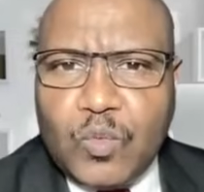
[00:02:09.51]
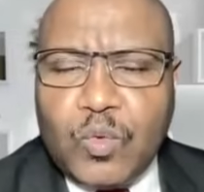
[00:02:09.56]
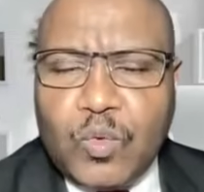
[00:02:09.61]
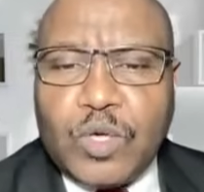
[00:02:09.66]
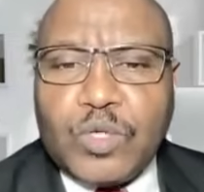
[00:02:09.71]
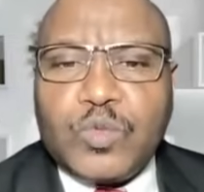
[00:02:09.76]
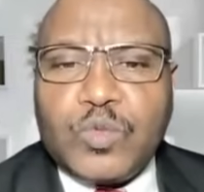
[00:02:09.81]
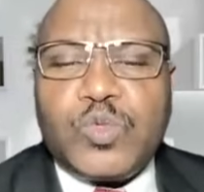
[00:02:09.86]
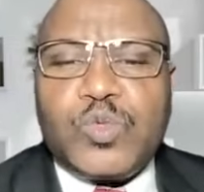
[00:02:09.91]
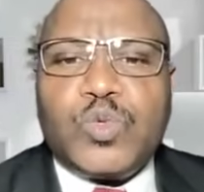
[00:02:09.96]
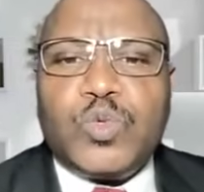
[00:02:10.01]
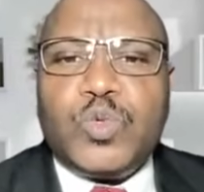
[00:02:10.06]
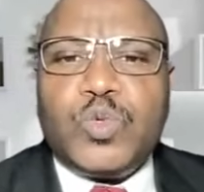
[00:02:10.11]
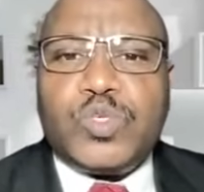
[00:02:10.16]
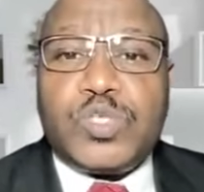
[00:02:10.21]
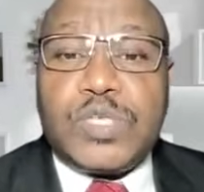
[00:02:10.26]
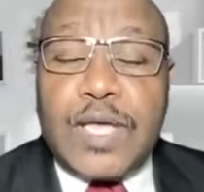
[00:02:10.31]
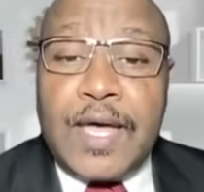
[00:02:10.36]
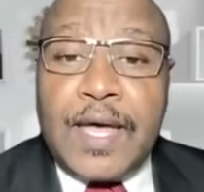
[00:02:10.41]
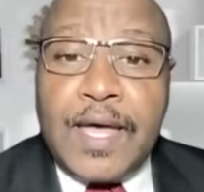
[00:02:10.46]

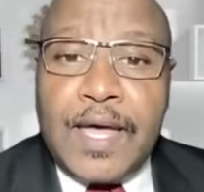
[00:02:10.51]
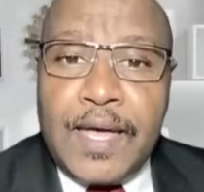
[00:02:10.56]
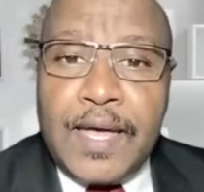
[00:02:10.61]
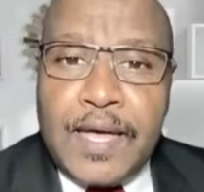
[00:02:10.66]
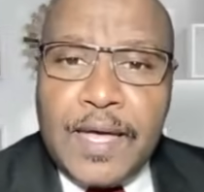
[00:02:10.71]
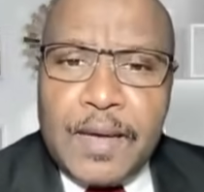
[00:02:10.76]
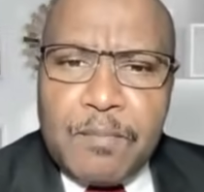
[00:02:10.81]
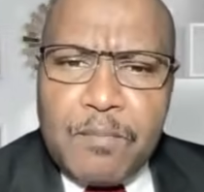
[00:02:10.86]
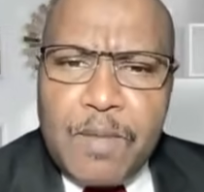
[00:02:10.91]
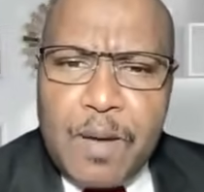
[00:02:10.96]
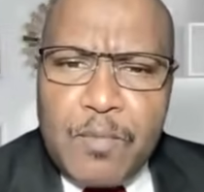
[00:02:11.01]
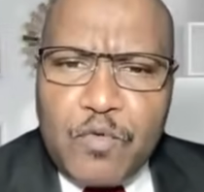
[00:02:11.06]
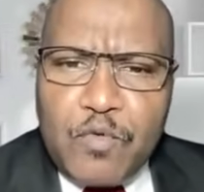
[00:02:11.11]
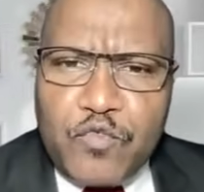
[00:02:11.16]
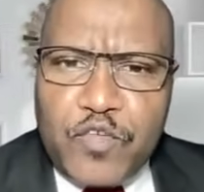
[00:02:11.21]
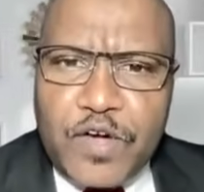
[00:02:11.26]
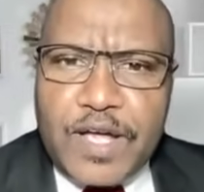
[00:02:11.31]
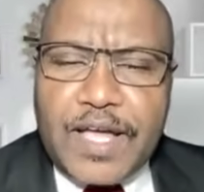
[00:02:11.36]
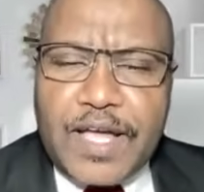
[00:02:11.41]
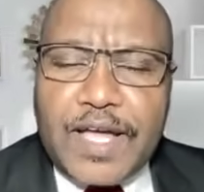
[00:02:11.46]
ونصوصها ما
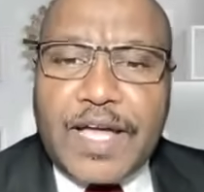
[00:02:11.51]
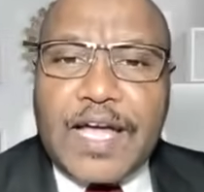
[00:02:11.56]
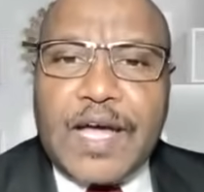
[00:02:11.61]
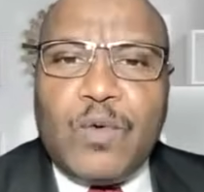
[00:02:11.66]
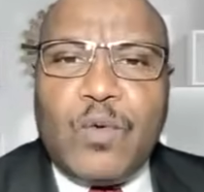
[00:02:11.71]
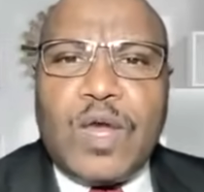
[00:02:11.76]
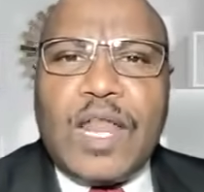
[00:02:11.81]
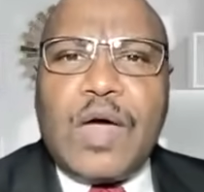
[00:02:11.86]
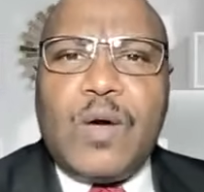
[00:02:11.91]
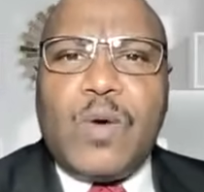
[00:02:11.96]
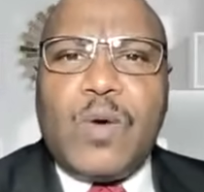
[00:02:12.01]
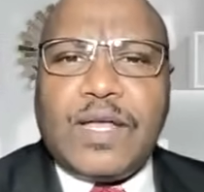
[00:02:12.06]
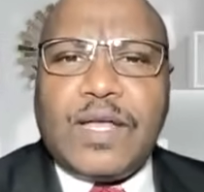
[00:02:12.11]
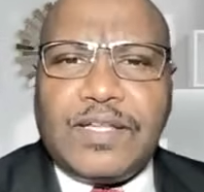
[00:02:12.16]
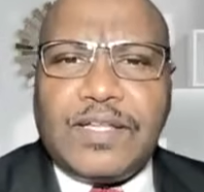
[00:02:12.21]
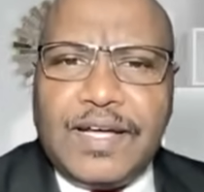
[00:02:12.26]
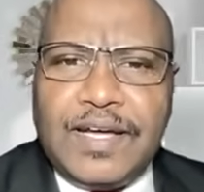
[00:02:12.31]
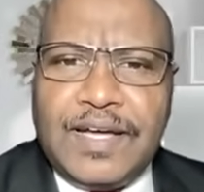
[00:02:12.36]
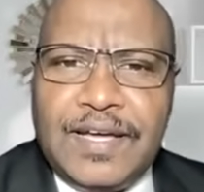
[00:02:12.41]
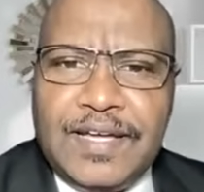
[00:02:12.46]
مفككه ولا
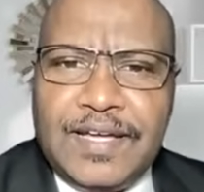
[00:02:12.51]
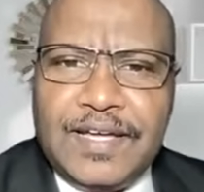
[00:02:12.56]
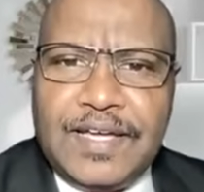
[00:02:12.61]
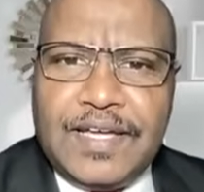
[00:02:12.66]
واضحه